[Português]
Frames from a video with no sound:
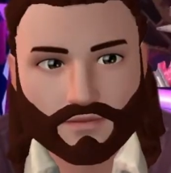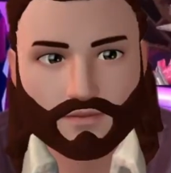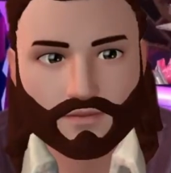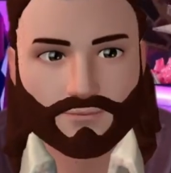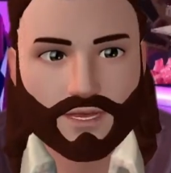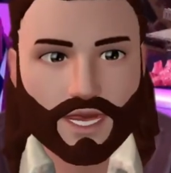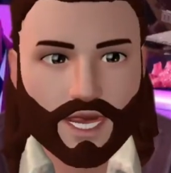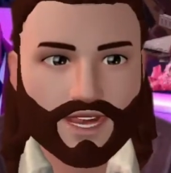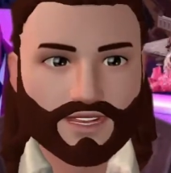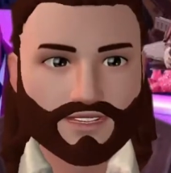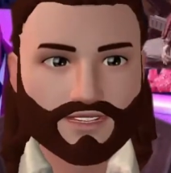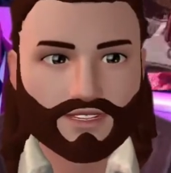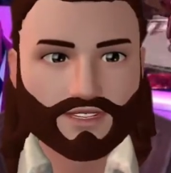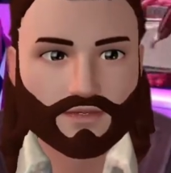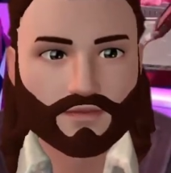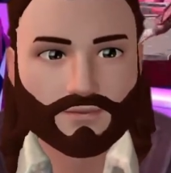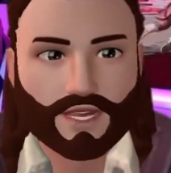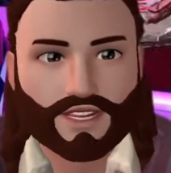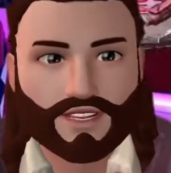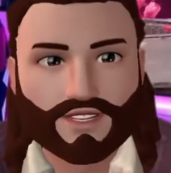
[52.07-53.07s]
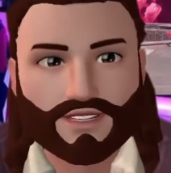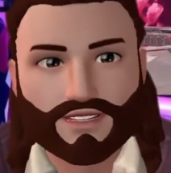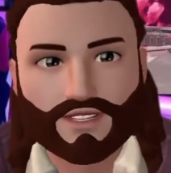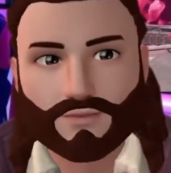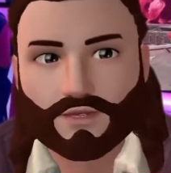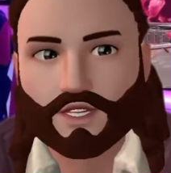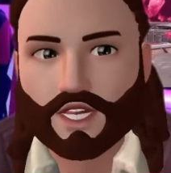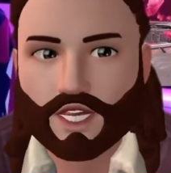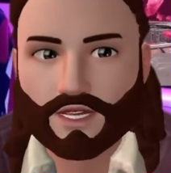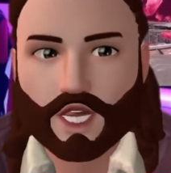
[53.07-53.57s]
Mas essa
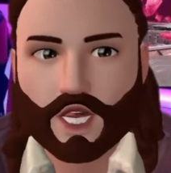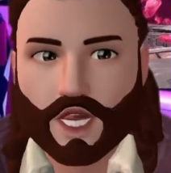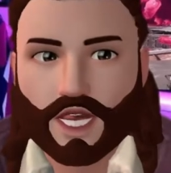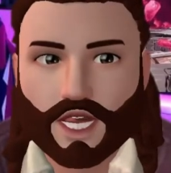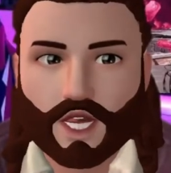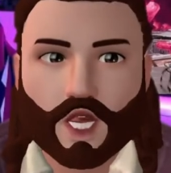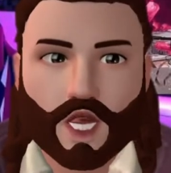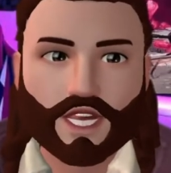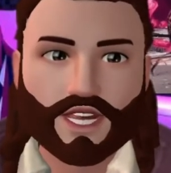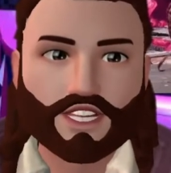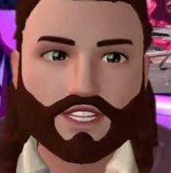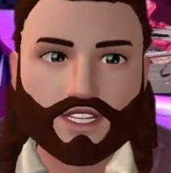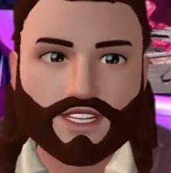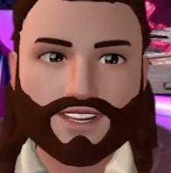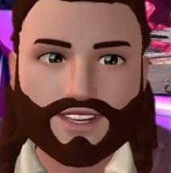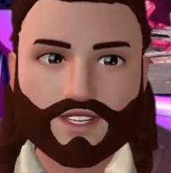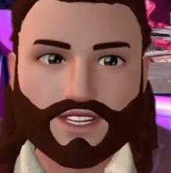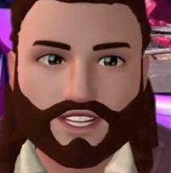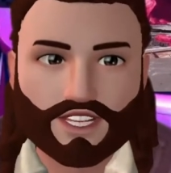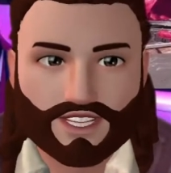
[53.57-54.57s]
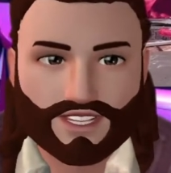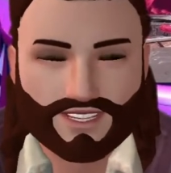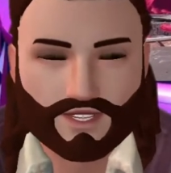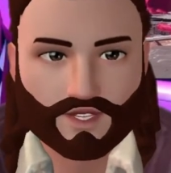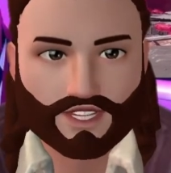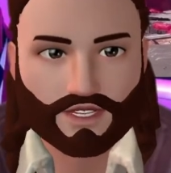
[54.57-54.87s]
segunda eu acordei aqui